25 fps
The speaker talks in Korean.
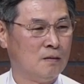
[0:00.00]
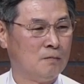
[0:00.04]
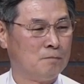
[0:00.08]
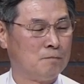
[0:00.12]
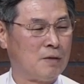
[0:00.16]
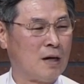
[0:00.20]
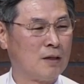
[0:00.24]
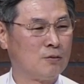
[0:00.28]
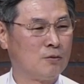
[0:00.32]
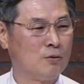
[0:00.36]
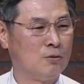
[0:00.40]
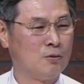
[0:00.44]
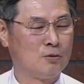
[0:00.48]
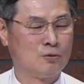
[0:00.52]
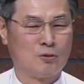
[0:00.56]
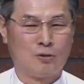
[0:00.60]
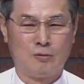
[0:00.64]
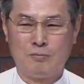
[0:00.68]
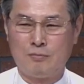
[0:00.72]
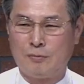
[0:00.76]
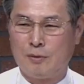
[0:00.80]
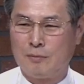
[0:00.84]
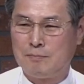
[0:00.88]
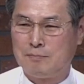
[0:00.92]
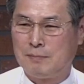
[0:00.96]
받을
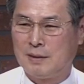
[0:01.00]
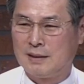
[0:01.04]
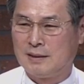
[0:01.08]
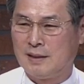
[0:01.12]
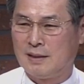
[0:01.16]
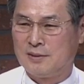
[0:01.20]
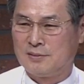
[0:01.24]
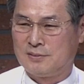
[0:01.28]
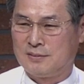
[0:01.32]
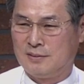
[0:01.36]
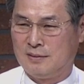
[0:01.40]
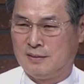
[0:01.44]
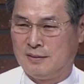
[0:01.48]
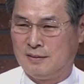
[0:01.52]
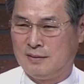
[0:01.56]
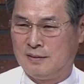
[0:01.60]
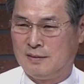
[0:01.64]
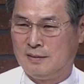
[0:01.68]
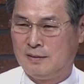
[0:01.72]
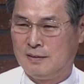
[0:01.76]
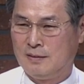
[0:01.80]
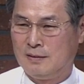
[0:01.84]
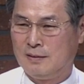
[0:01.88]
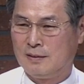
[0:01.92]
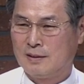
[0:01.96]
돈 못
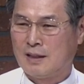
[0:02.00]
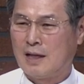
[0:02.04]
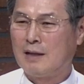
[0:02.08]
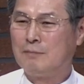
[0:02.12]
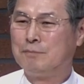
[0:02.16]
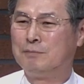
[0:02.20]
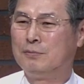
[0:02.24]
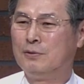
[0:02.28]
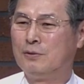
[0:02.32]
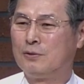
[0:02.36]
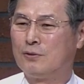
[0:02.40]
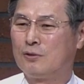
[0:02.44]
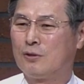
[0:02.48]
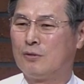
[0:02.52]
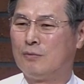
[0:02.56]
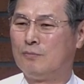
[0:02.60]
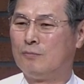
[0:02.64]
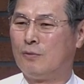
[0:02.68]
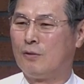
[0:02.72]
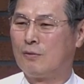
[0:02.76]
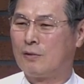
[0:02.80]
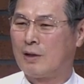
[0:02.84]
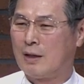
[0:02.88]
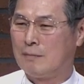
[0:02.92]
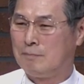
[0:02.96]
받아서, 갚을 돈
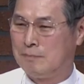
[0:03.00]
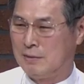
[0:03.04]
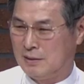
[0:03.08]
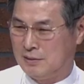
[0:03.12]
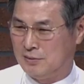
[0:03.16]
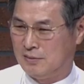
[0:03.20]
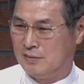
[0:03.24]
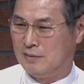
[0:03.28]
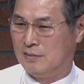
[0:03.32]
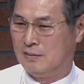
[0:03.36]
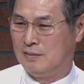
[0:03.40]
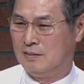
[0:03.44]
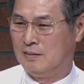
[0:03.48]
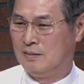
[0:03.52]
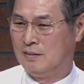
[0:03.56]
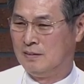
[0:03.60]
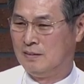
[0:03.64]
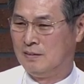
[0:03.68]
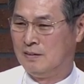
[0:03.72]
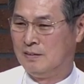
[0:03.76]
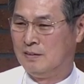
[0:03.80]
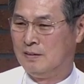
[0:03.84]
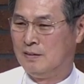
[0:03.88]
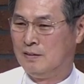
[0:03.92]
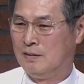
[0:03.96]
못 갚아서,
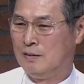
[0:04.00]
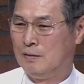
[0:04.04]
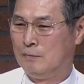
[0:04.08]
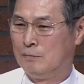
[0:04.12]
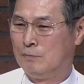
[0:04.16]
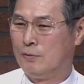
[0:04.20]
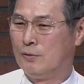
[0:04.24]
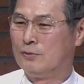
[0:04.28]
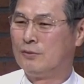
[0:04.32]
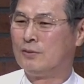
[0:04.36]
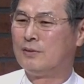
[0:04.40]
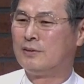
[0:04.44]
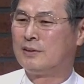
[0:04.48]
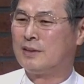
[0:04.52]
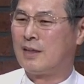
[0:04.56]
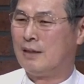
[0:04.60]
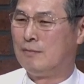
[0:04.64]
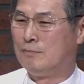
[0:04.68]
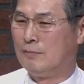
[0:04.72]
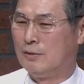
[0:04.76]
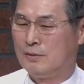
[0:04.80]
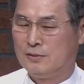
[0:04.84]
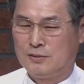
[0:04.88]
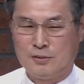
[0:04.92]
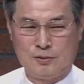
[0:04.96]
보증
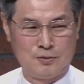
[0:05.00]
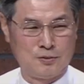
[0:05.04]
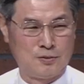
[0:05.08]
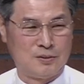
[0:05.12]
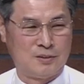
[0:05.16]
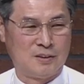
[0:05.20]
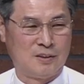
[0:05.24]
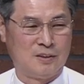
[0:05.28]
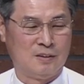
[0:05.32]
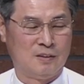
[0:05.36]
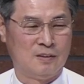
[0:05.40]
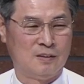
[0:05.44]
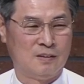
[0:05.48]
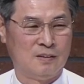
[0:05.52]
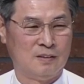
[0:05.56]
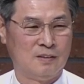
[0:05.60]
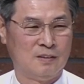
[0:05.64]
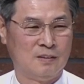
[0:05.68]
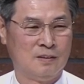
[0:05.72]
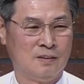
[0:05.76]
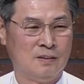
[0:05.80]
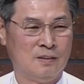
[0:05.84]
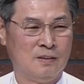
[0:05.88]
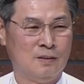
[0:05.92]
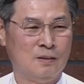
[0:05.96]
잘못 서줘서돈
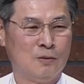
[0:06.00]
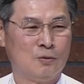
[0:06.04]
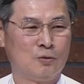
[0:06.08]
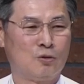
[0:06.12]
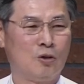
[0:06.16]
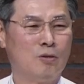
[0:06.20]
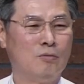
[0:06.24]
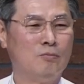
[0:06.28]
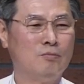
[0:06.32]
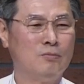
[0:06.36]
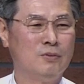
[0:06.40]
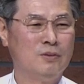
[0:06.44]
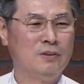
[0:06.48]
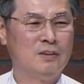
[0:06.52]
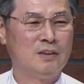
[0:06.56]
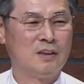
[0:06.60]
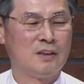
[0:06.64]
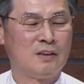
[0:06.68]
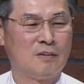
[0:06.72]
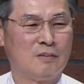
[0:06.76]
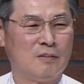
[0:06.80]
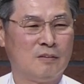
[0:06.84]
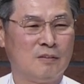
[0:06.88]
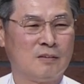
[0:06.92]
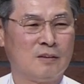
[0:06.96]

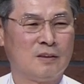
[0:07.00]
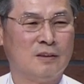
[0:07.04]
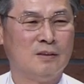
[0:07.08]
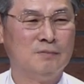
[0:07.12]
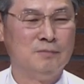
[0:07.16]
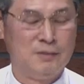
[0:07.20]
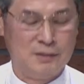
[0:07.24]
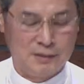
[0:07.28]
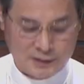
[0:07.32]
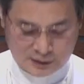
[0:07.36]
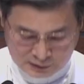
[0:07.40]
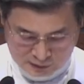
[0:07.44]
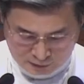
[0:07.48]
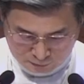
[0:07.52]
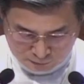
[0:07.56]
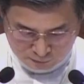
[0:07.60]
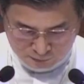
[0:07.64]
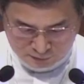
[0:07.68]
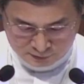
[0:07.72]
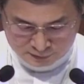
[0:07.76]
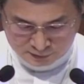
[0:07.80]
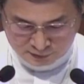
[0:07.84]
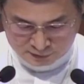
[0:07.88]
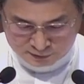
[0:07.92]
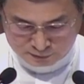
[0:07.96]
문제로
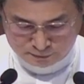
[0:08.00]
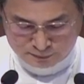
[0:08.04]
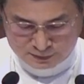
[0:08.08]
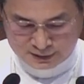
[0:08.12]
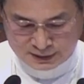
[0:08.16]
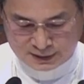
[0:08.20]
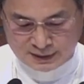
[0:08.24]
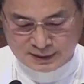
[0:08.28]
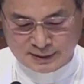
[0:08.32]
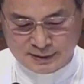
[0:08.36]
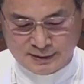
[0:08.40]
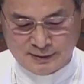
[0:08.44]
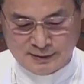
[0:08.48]
금식하고 있었습니다.